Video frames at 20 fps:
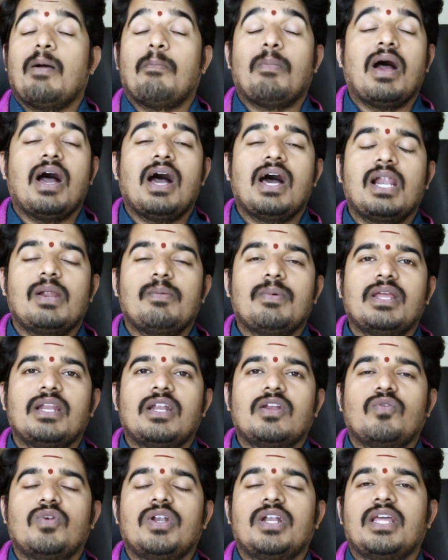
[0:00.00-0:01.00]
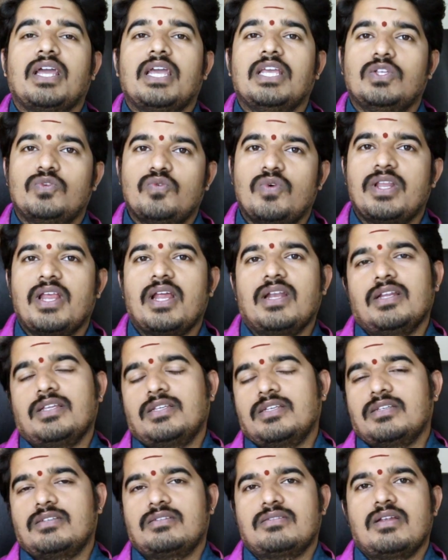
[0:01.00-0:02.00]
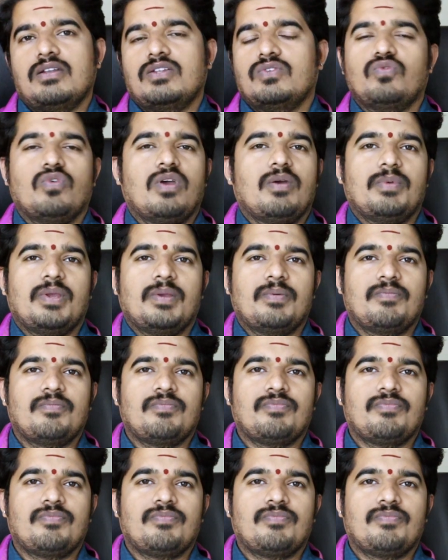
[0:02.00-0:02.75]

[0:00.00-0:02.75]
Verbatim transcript: అపారమైనటువంటి ఐశ్వర్యాన్ని ఇచ్చేస్తాడు స్వామి